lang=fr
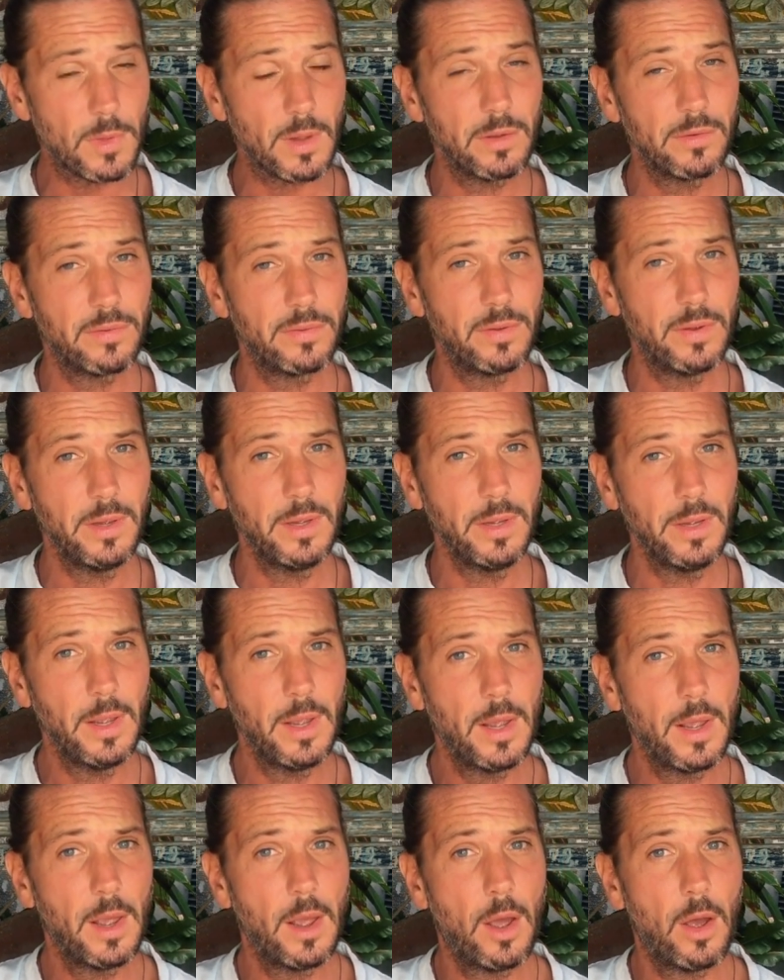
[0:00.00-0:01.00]
C'est
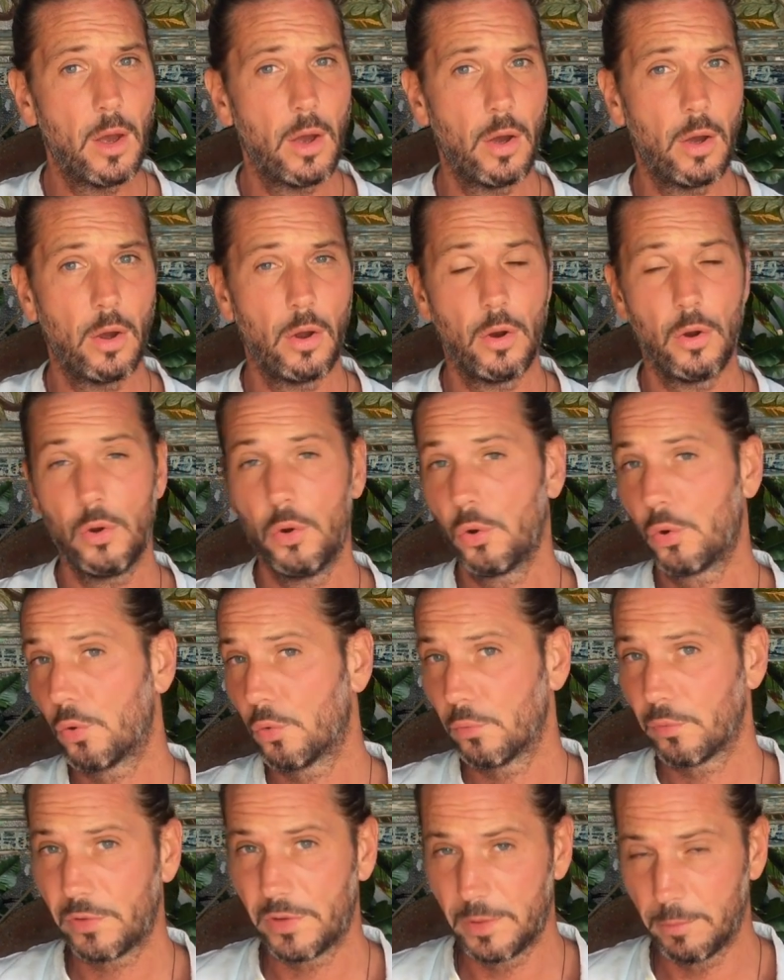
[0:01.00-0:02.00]
euh, le
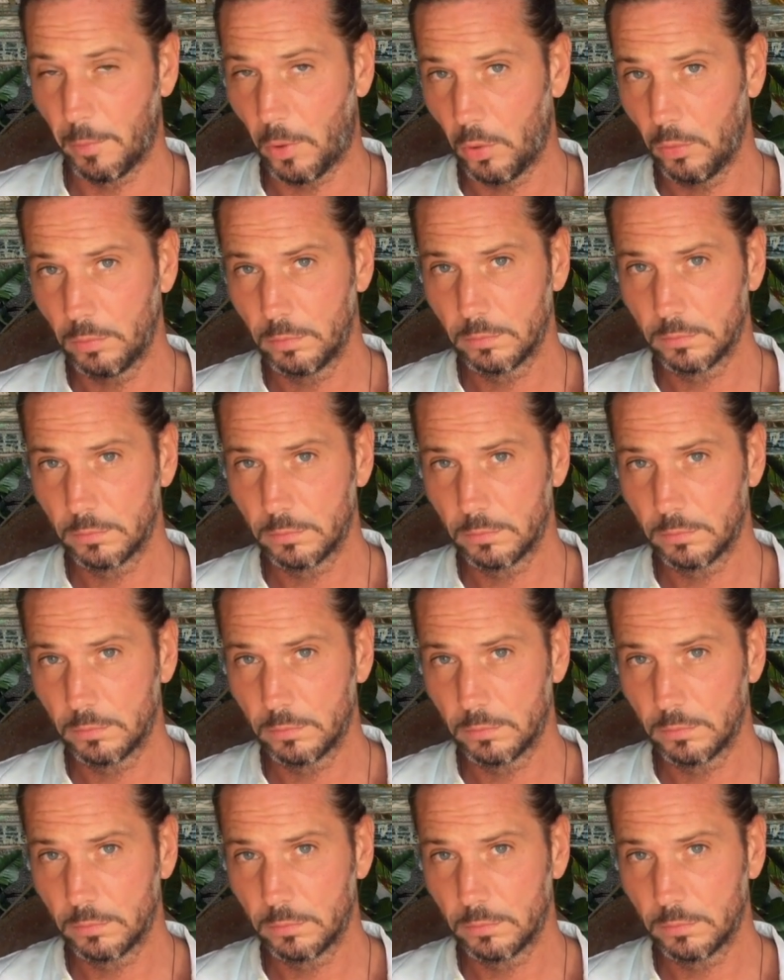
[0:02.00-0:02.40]
confinement.